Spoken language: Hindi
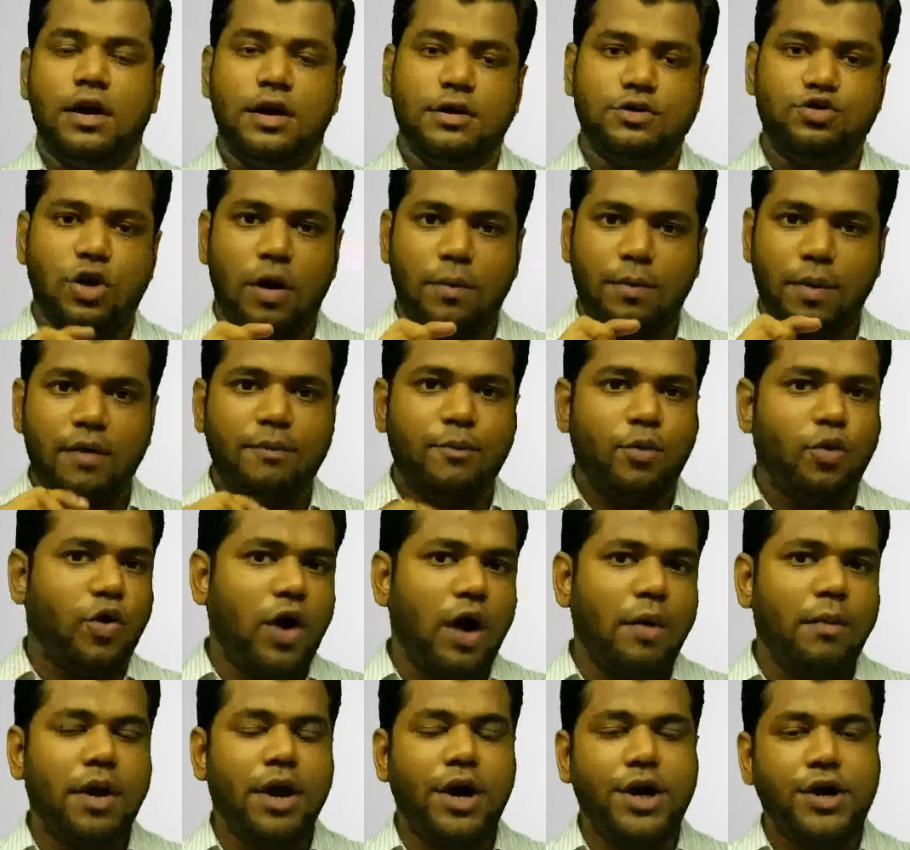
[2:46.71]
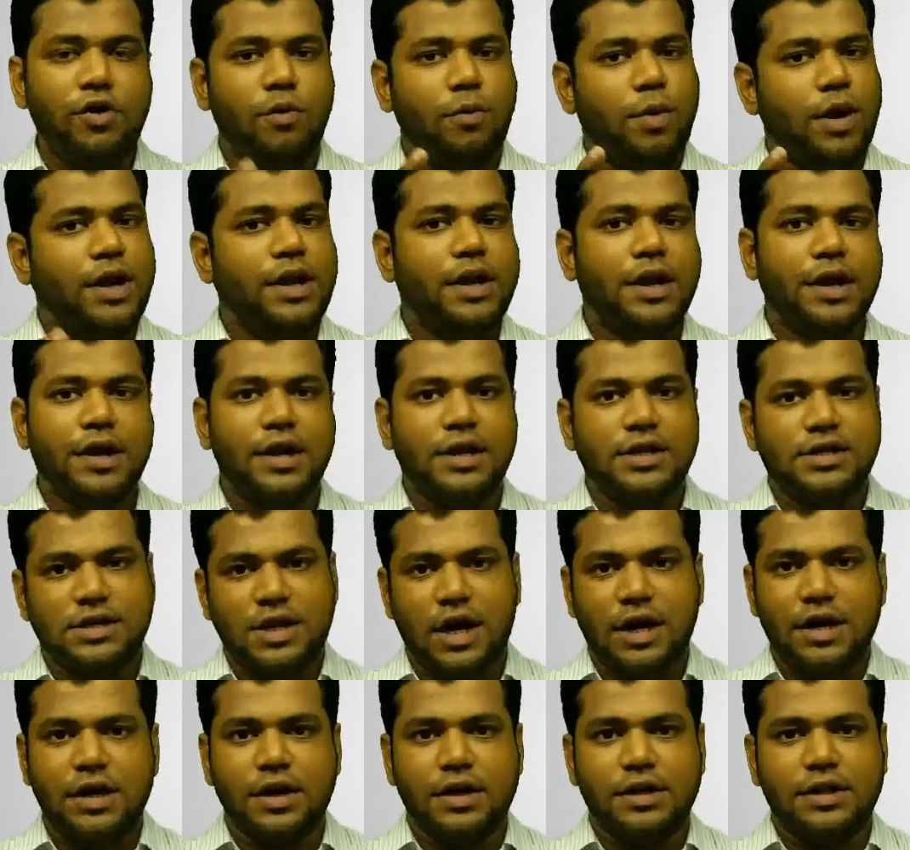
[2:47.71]
जो आपका प्रोग्राम एल डी ब्लिंक करना
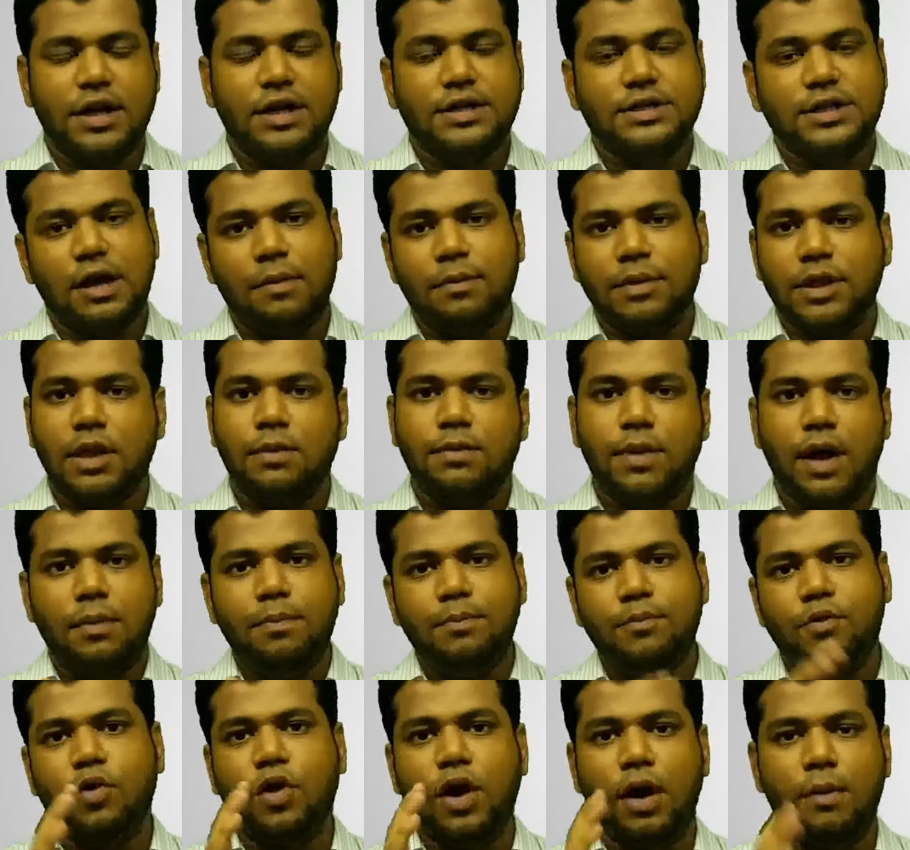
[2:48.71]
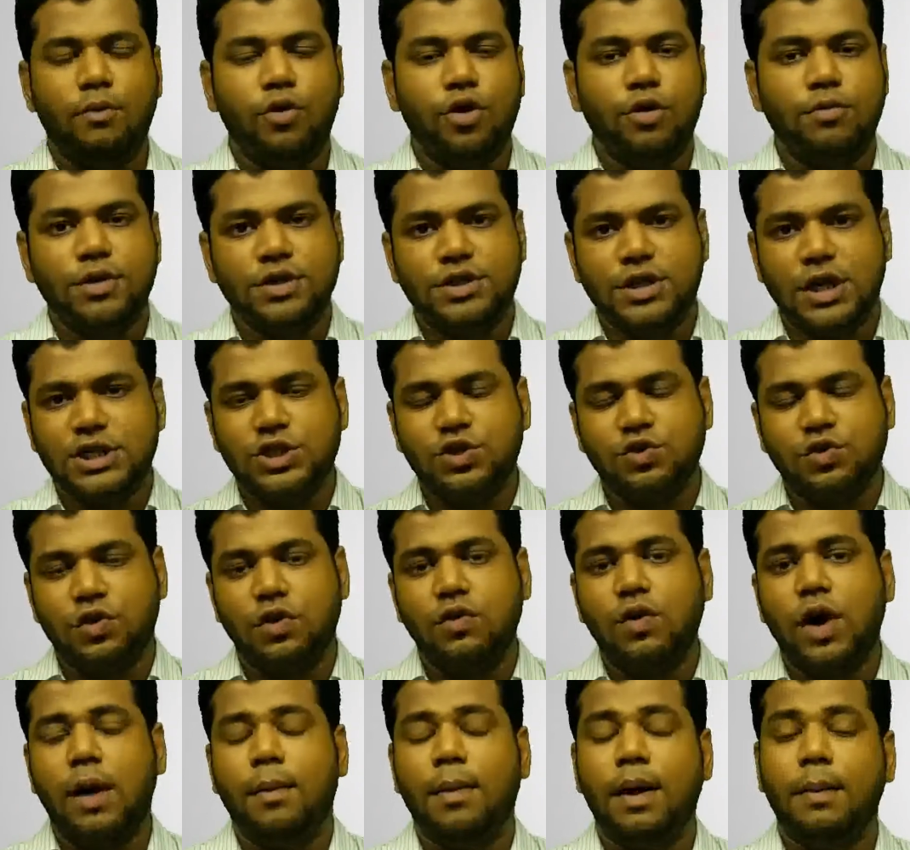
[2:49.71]
स्टार्ट कर देगा इसका मतलब आप प्रोग्राम मोड में जा चुके
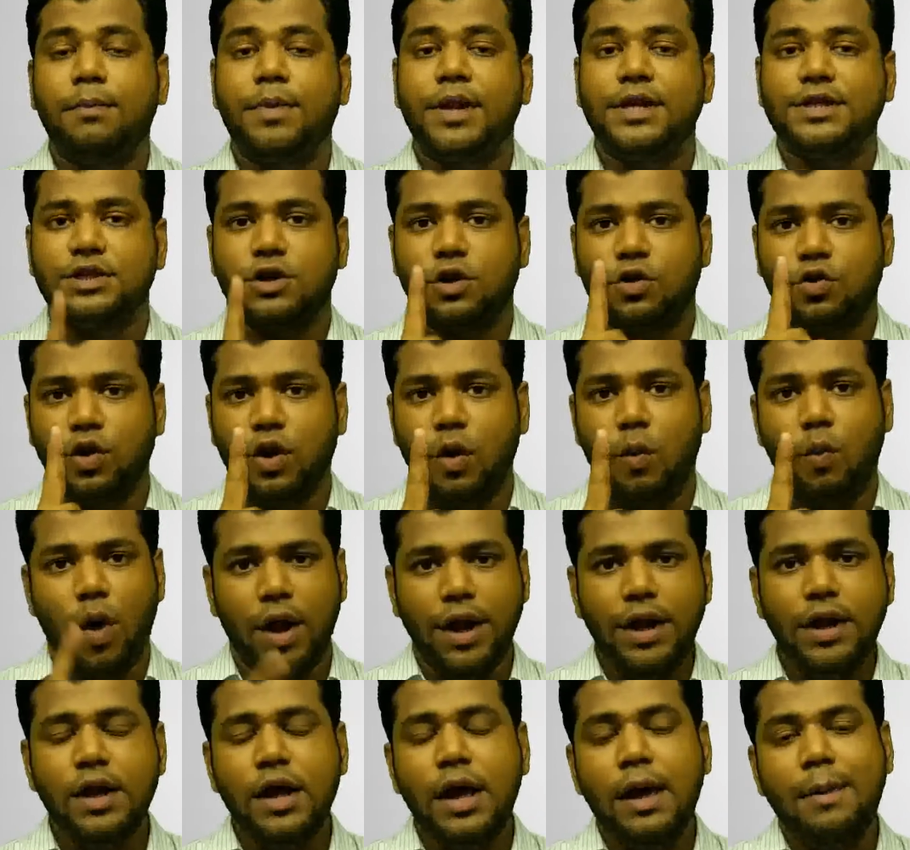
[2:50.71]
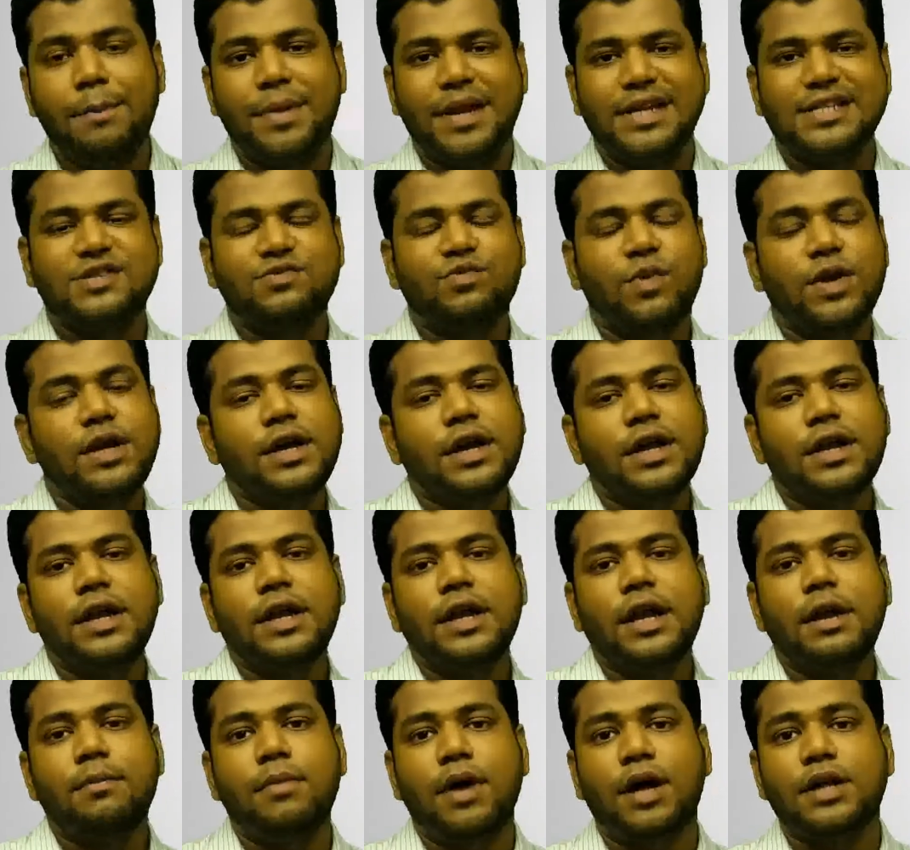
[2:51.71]
हो अब आप प्रेस करोगे वन प्रेस वन करने
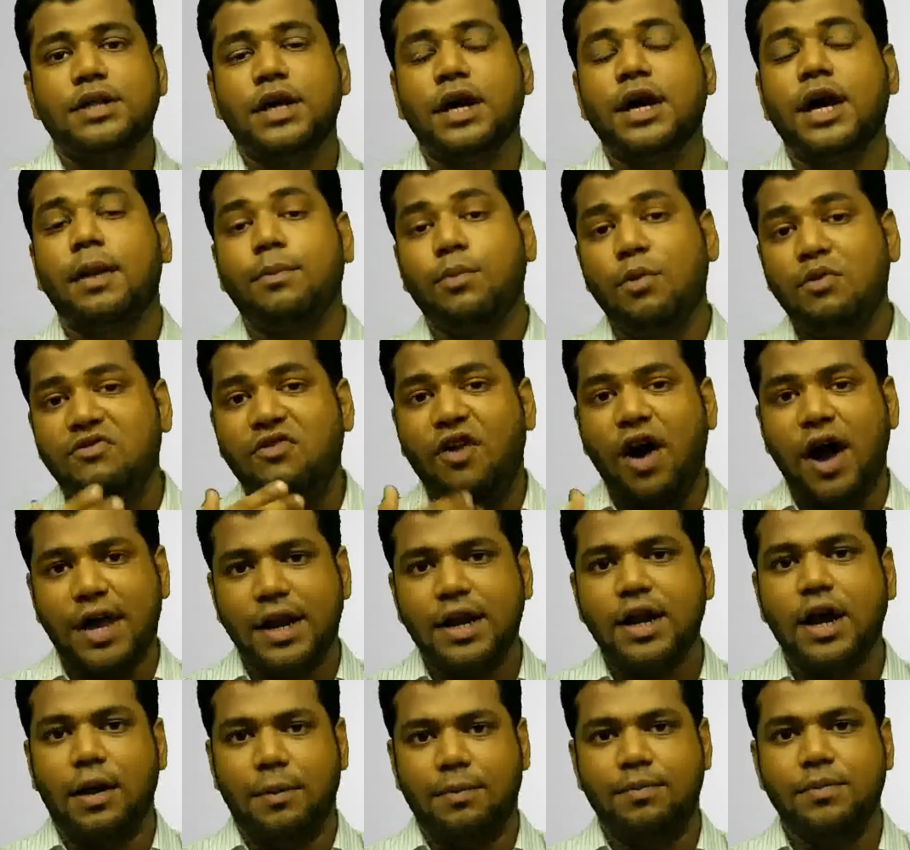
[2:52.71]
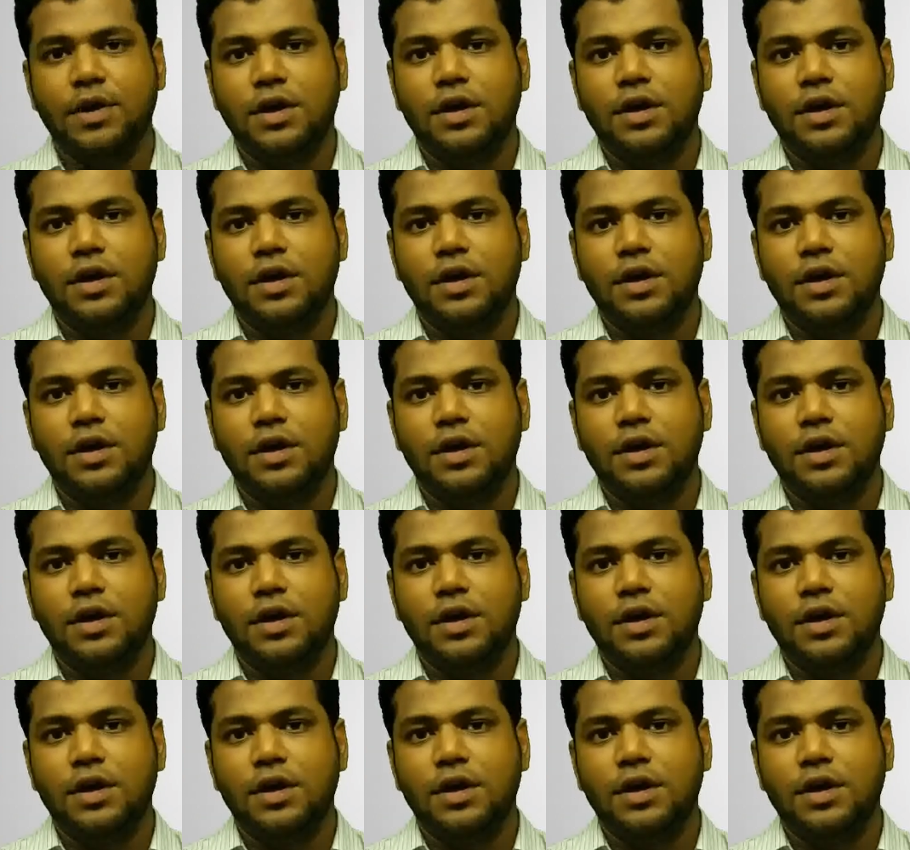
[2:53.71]
के बाद अगर आपको फायर का